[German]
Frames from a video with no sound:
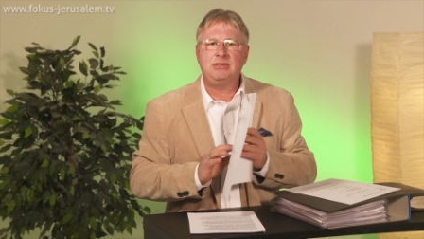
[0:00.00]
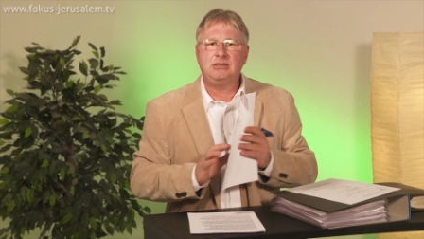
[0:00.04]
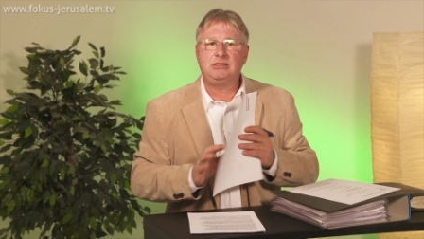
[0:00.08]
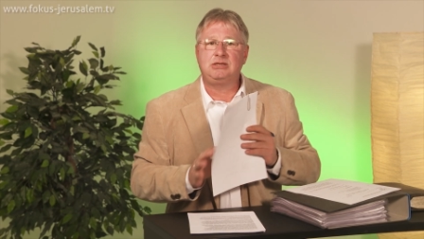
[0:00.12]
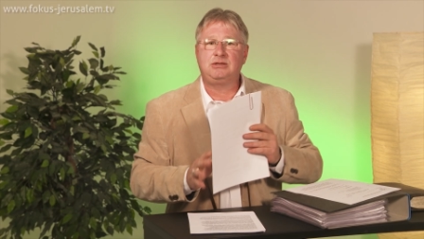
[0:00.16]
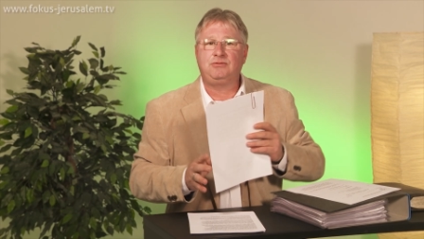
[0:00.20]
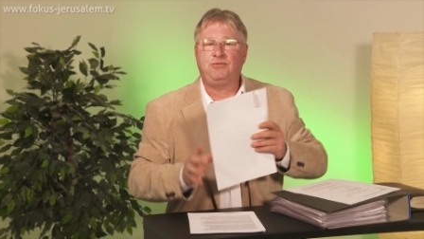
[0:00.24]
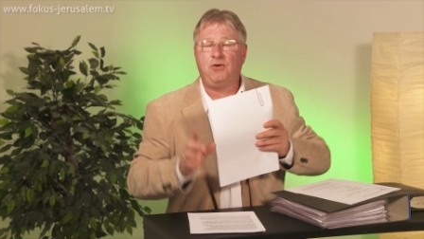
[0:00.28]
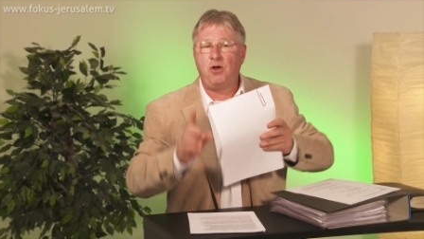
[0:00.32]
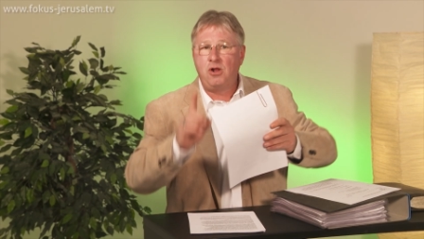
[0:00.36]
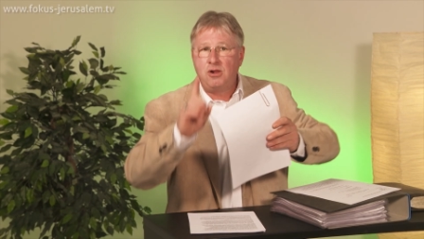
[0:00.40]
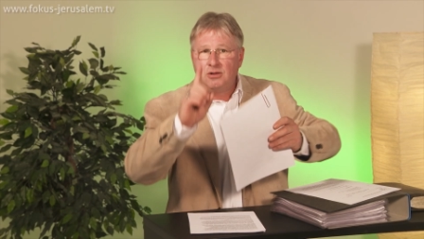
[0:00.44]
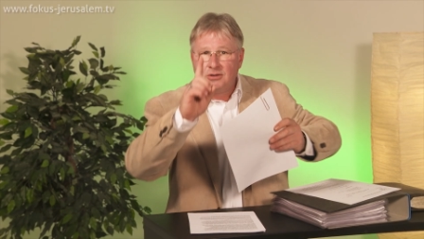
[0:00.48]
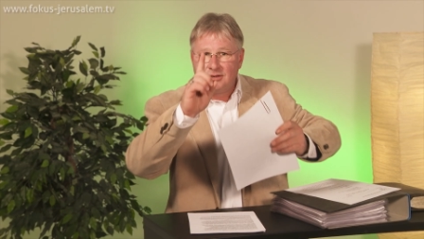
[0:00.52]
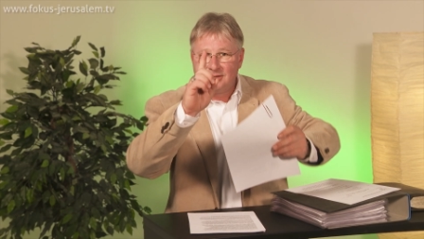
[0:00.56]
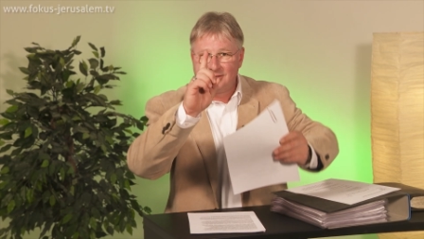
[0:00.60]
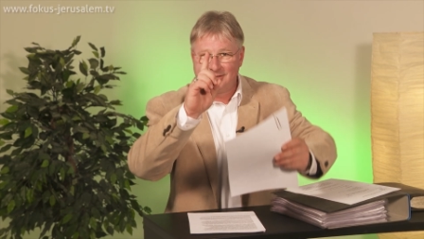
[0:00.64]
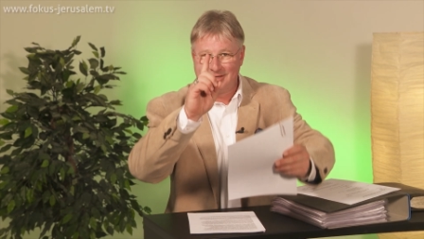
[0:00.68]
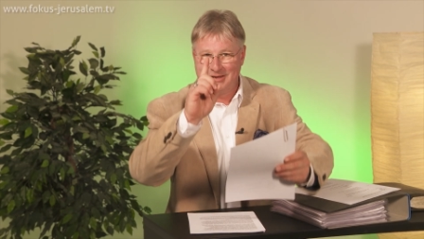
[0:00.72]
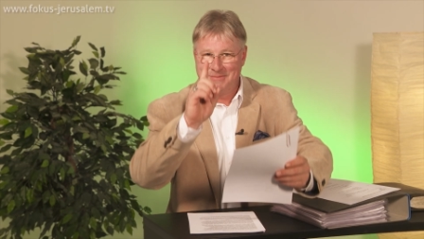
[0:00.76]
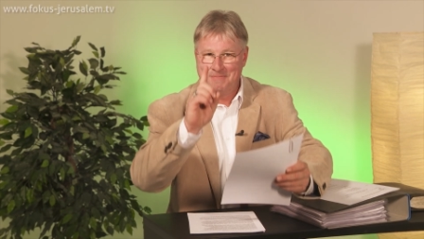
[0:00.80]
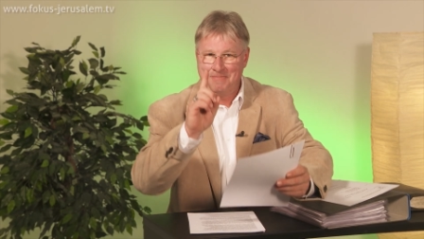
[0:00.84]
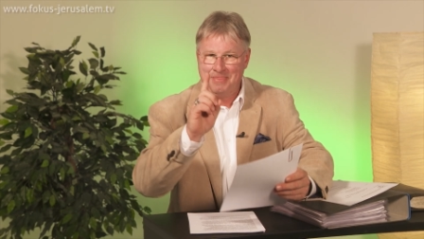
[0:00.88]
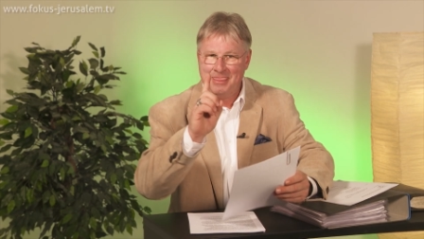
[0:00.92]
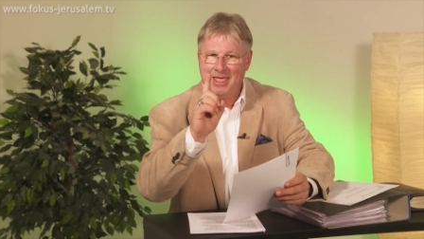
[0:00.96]
des Volkes,
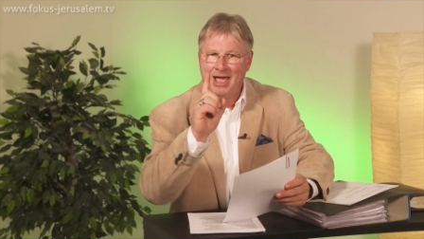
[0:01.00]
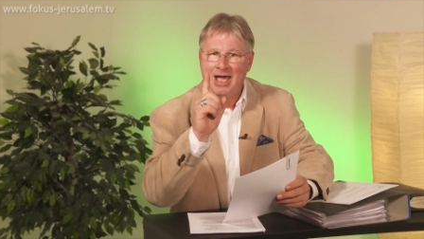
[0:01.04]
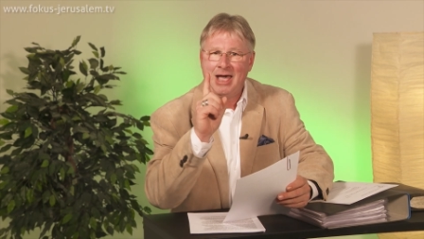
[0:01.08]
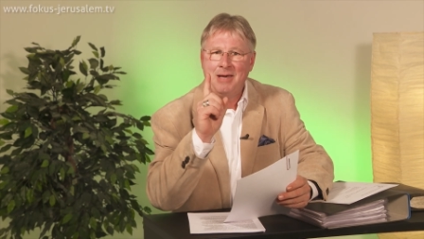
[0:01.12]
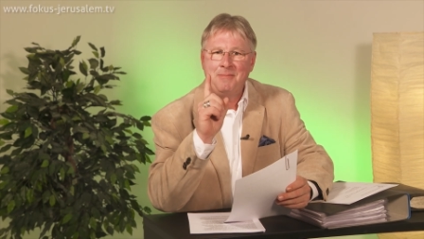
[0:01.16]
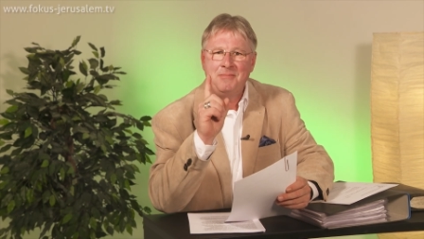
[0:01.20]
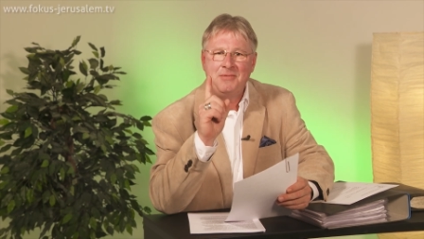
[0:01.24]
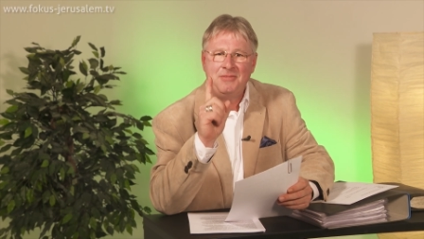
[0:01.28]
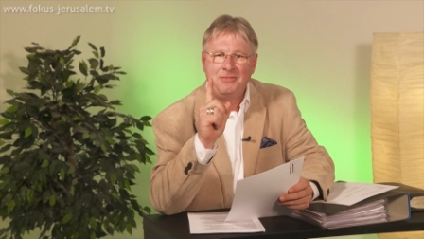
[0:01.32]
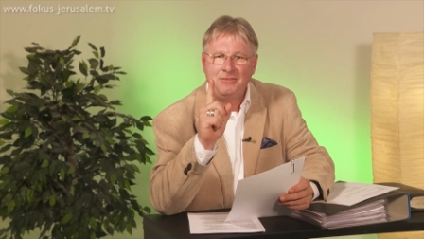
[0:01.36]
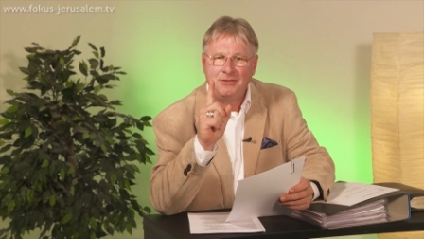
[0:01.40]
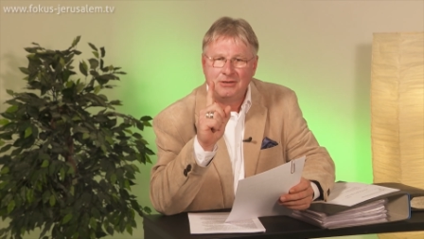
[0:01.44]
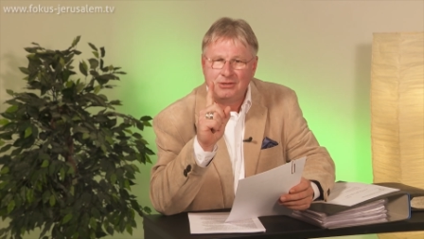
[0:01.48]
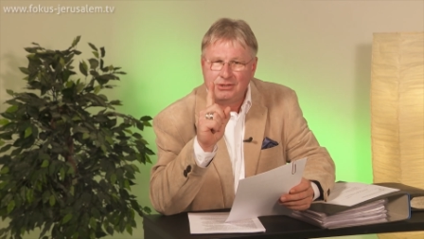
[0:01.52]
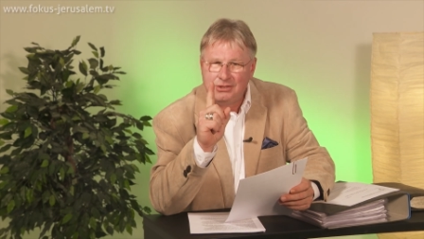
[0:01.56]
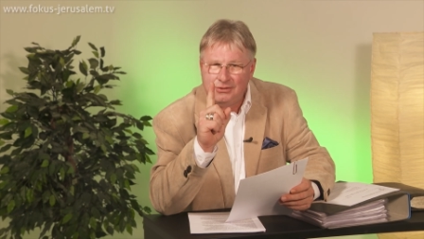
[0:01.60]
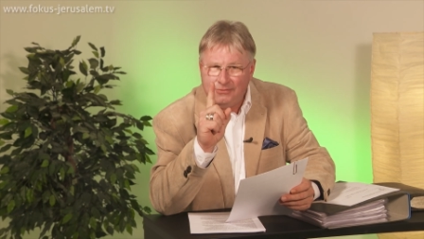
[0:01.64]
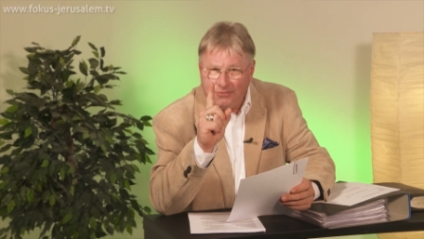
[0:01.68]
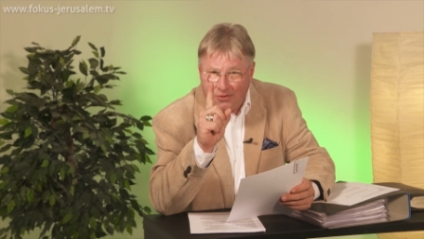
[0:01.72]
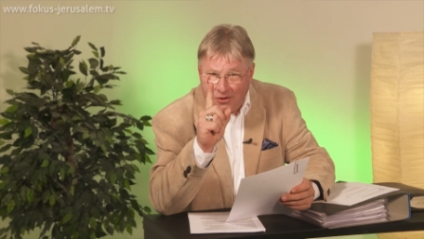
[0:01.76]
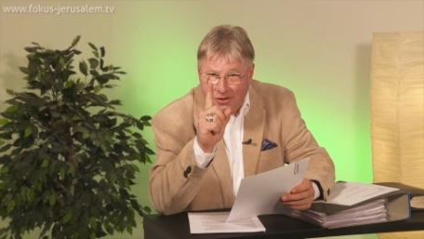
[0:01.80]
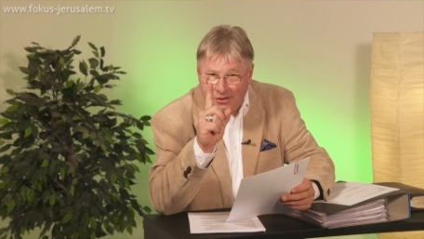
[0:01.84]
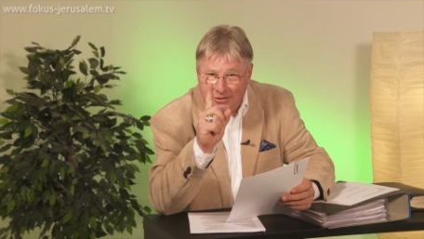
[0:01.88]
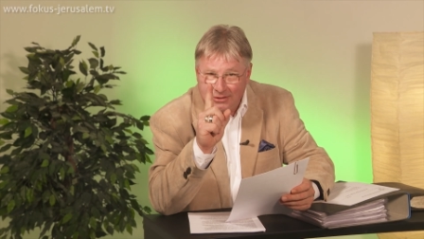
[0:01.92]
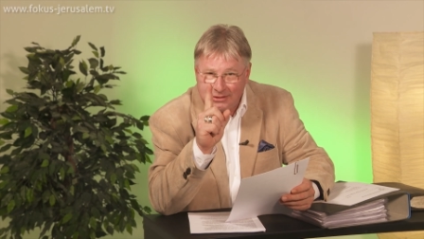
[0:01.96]
im Namen des
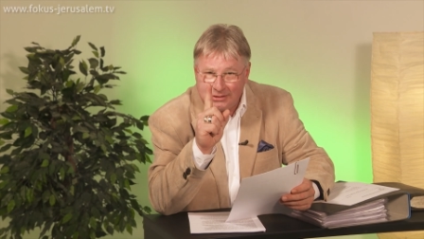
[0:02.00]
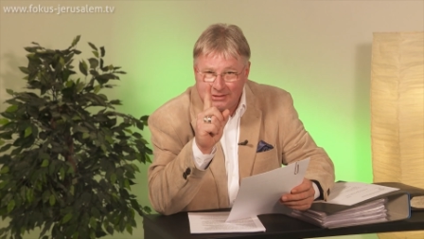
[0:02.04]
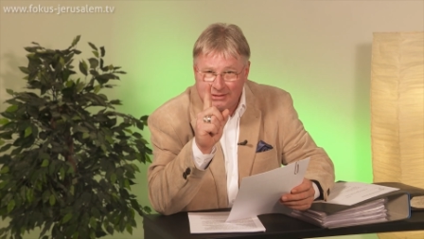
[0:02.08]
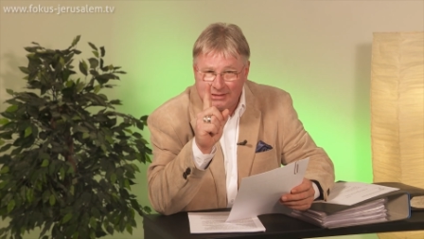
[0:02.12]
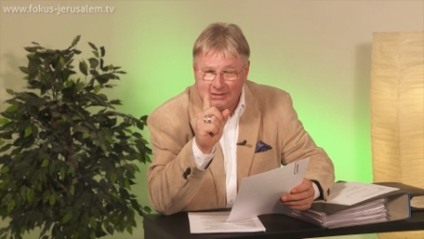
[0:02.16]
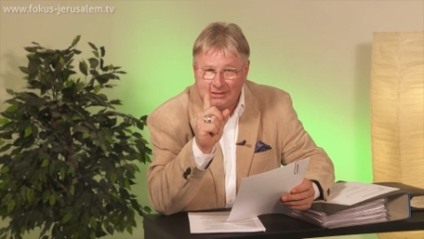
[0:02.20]
Volkes.